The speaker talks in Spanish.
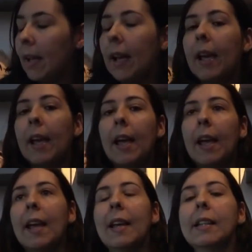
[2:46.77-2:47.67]

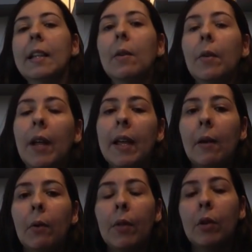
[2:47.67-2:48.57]
Eh, este
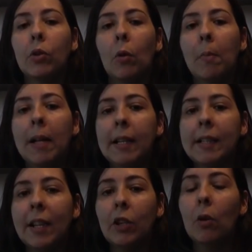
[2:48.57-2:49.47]
era uno de los
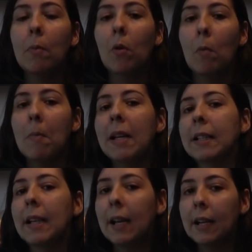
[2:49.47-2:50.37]
combates que yo con
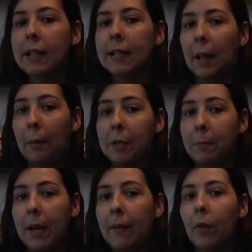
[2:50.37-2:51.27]
más ganas estaba
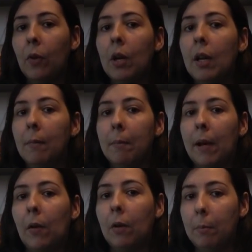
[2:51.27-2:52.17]
esperando
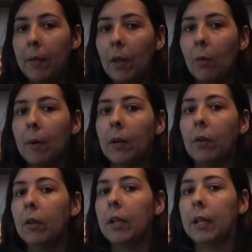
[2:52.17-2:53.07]
verlo en mi idioma,
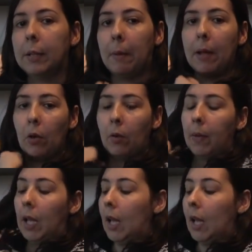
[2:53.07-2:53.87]
¿no? En español.